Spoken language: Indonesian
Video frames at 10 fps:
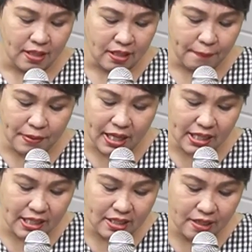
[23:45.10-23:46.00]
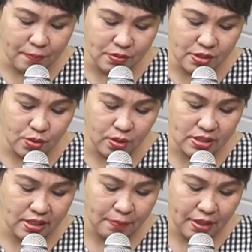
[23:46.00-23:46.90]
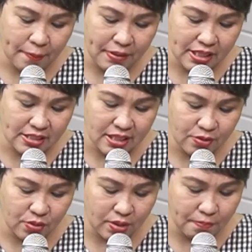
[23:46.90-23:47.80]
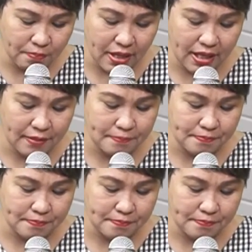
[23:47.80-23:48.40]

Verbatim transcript: Tapi akhirnya puji Tuhan saya mendapatkan satu tempat.